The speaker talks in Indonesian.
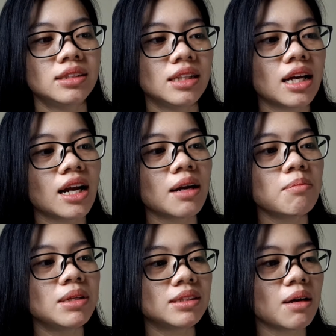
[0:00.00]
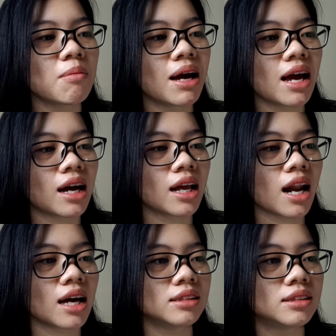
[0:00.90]
Jadi kalian bisa
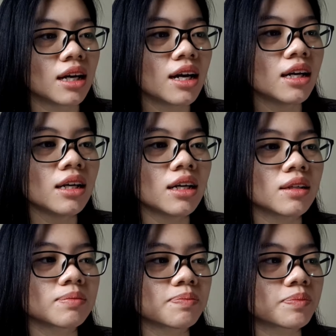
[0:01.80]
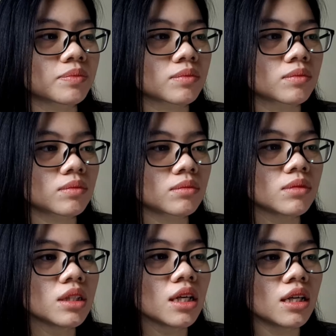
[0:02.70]
bayangin aja
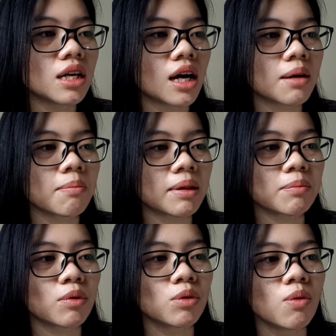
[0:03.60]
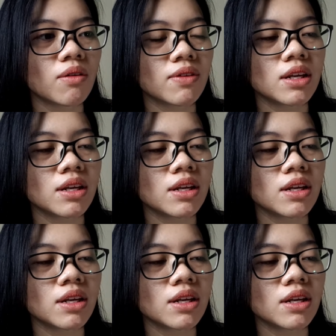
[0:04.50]
dengan 42